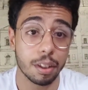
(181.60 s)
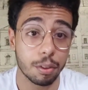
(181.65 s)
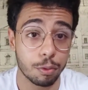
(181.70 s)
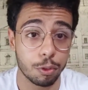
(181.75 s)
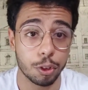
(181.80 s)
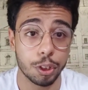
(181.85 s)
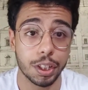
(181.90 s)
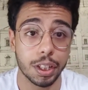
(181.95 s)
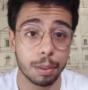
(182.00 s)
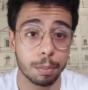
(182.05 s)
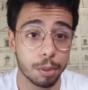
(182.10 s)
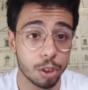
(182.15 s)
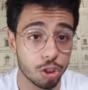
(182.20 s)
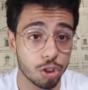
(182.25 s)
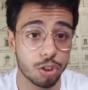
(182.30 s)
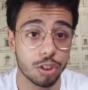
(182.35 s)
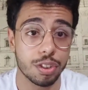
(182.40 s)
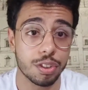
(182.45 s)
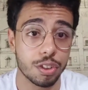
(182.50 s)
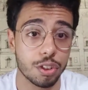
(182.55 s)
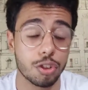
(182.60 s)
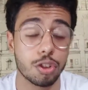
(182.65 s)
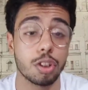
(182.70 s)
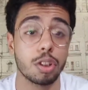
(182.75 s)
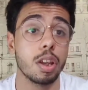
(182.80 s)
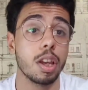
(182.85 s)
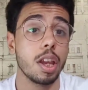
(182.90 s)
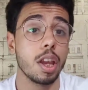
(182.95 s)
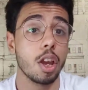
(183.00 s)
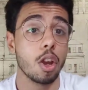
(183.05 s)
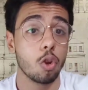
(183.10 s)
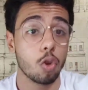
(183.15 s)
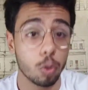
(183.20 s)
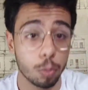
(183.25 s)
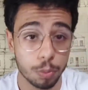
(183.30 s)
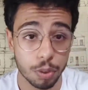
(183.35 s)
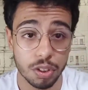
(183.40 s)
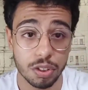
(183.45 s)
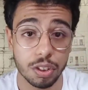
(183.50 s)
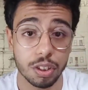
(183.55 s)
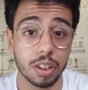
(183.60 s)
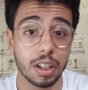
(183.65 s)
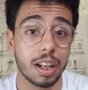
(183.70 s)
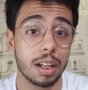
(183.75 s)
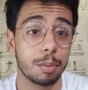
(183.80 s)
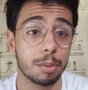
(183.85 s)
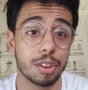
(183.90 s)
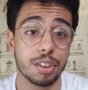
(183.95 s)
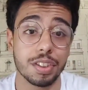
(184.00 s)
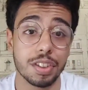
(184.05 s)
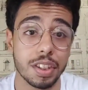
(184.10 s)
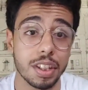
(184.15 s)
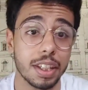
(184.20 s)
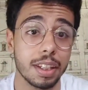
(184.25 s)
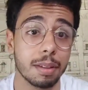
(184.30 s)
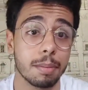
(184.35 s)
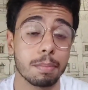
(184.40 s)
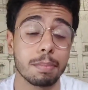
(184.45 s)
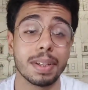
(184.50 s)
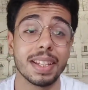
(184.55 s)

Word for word: هير فوليكال مينيتشرايزيشن وبتصغر على مدار سنين